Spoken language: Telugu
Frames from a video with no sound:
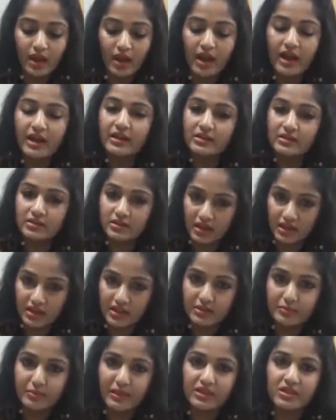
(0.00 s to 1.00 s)
అని ఆయన
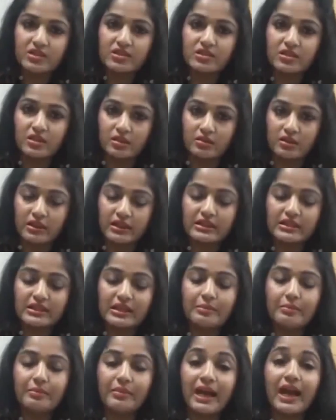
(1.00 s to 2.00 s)
స్పందించారు అంటే చాలా
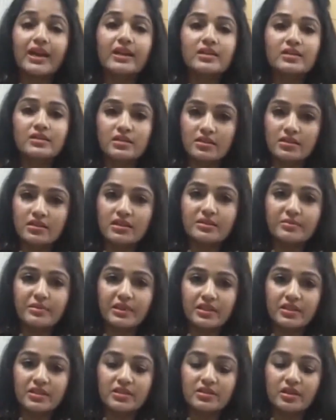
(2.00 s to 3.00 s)
బ్యాలెన్స్డ్ గా
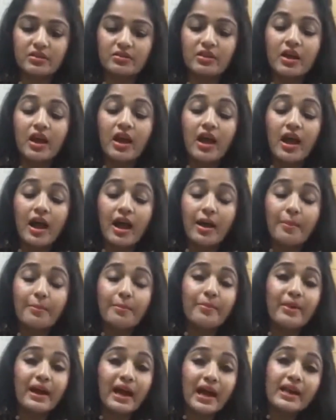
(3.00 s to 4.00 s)
స్పందించారు ఆ
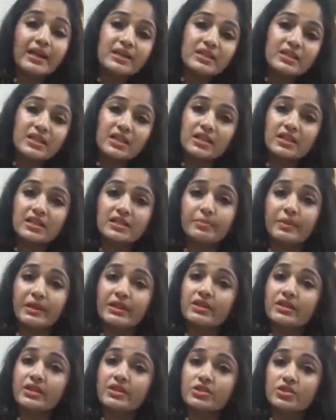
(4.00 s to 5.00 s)
బ్యాలెన్సింగ్ గా
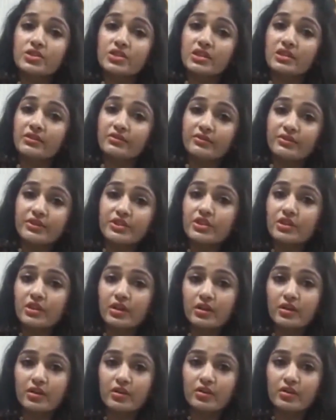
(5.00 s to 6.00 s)
స్పందించిన విషయంలో